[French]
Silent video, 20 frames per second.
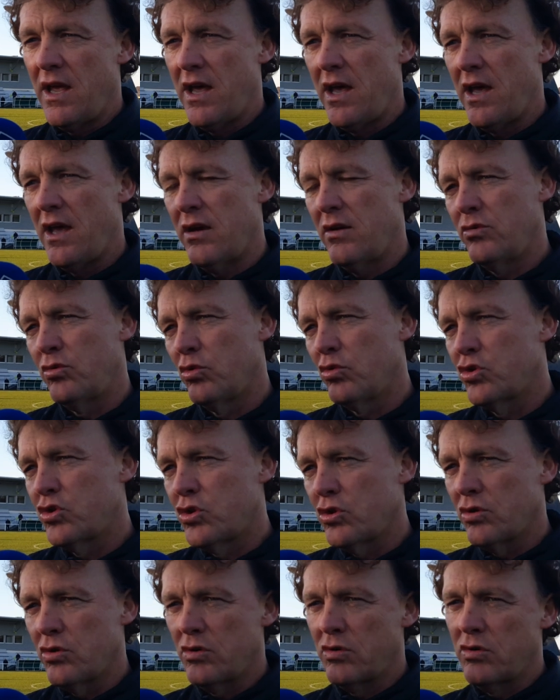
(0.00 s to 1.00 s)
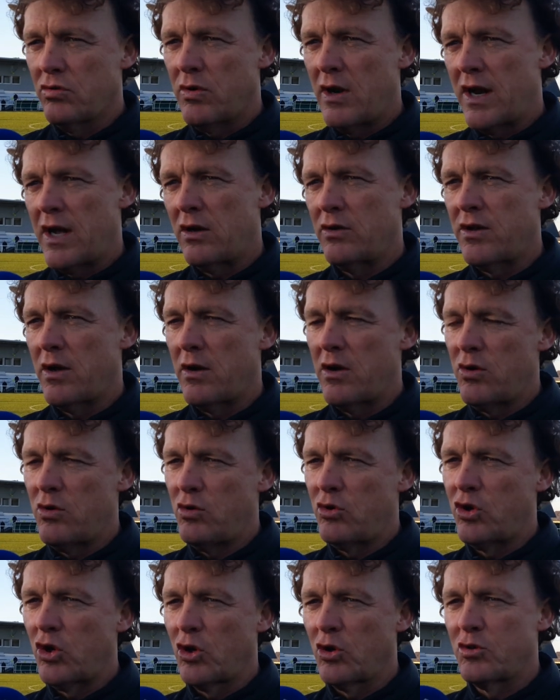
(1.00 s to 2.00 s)
Et donc voilà, on a eu
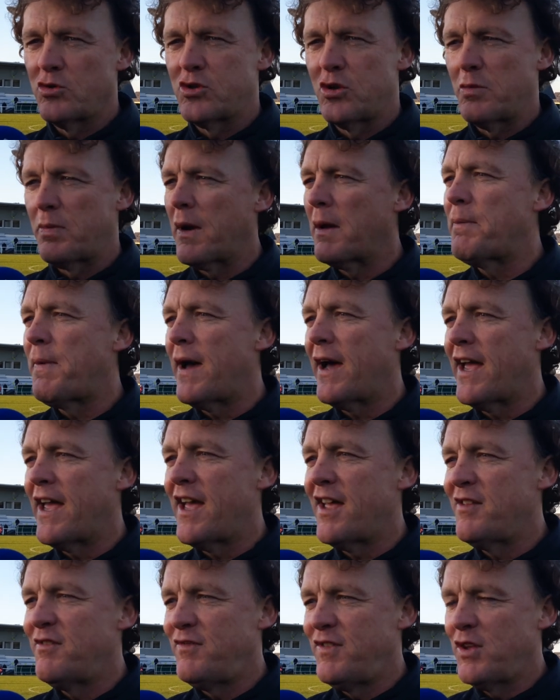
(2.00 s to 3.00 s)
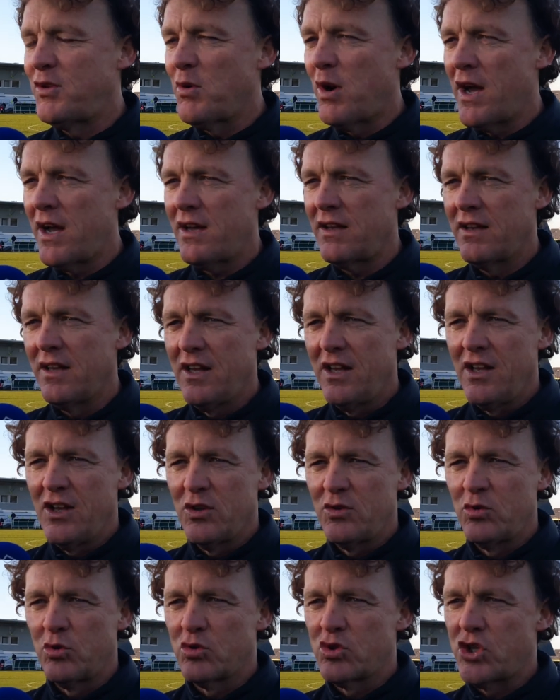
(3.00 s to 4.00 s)
le temps de se préparer à une victoire.
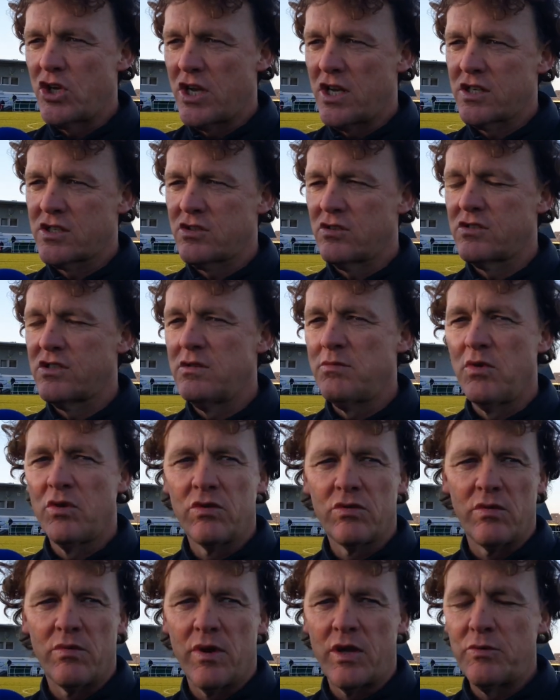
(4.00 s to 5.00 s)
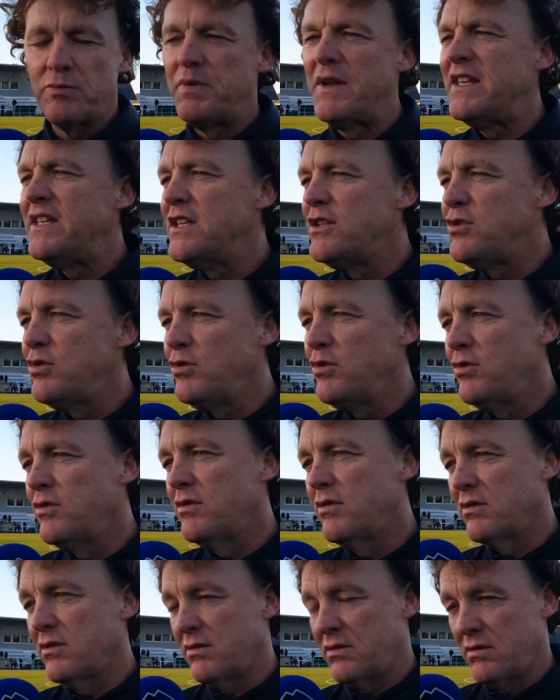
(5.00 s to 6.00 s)
Donc j'ai un sentiment euh, bah, de plénitude,
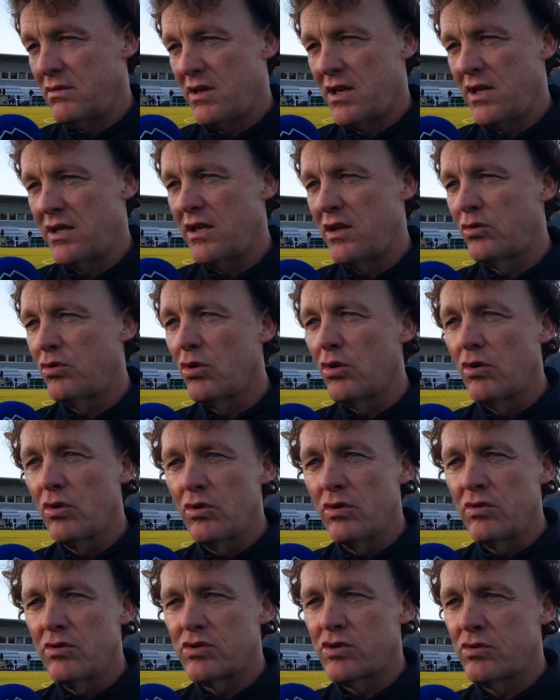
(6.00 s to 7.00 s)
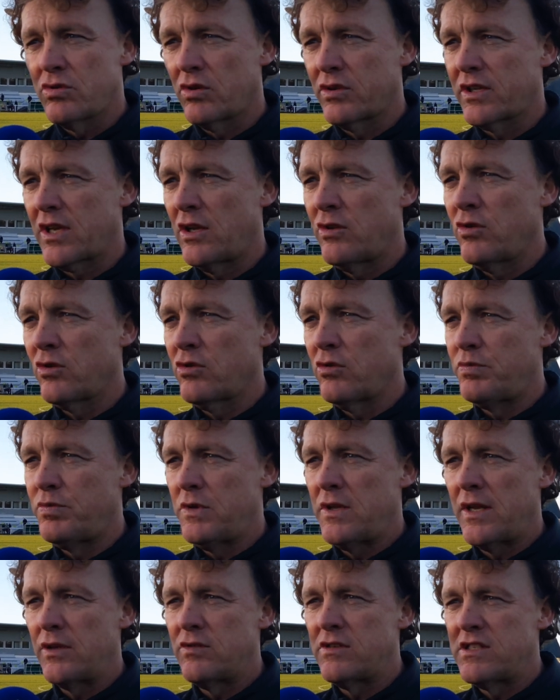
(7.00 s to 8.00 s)
hein, d'être heureux. Je suis entraîneur
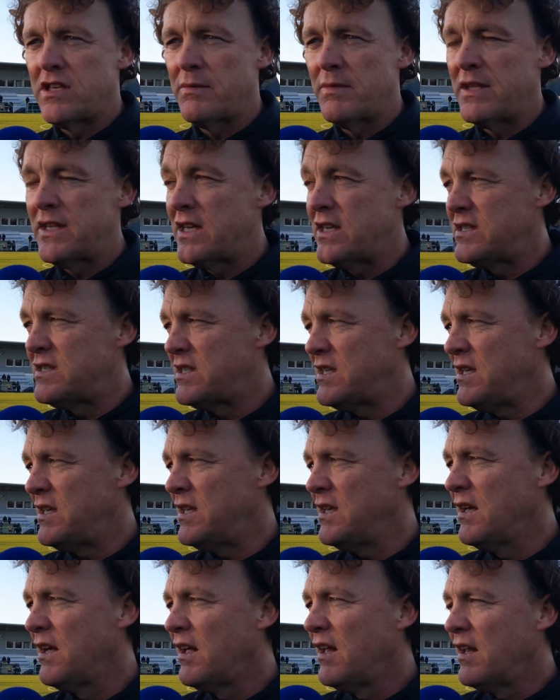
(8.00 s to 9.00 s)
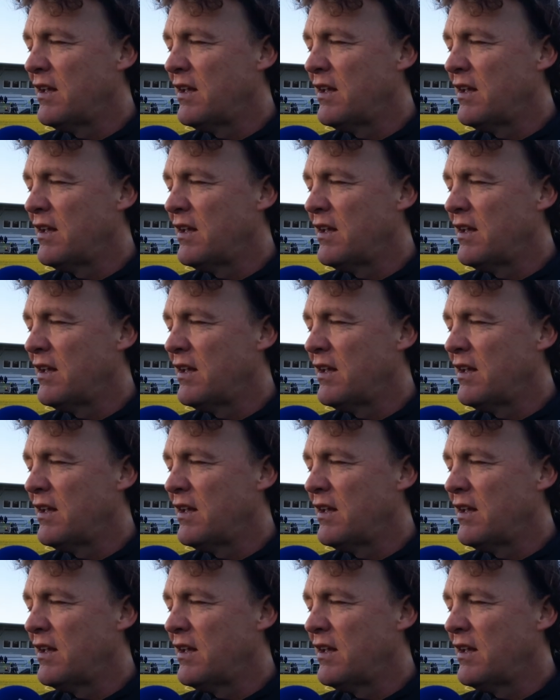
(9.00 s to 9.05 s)
depuis la deuxième année ici.